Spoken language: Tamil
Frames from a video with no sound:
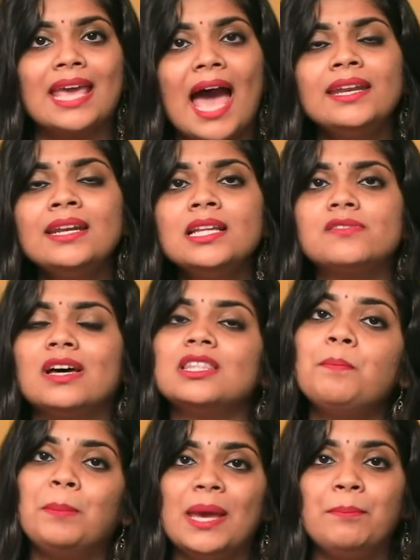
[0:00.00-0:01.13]
கேண்டிடேட்ஸ்
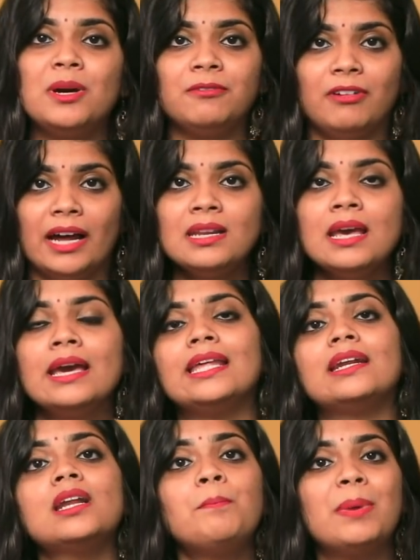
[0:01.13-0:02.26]
வந்து பேப்பர் ஒன்
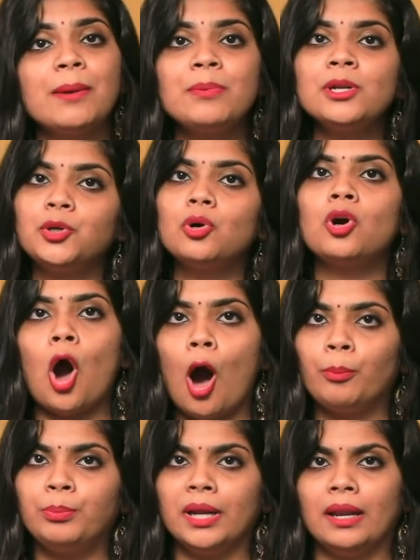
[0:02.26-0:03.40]
இல்லைன்னா பேப்பர் டூக்கு
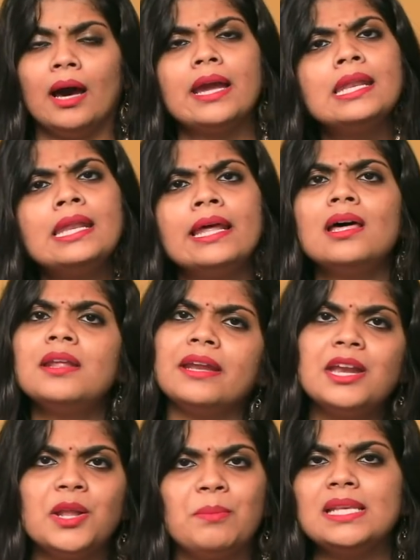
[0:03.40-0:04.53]
ஆப்ட் பண்ணலாம் இல்லைன்னா
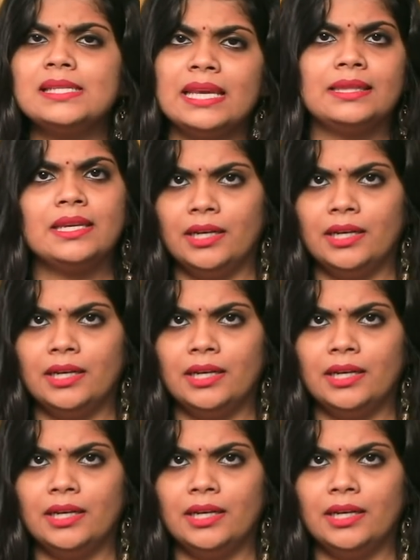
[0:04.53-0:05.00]
ரெண்டுமே சேர்த்து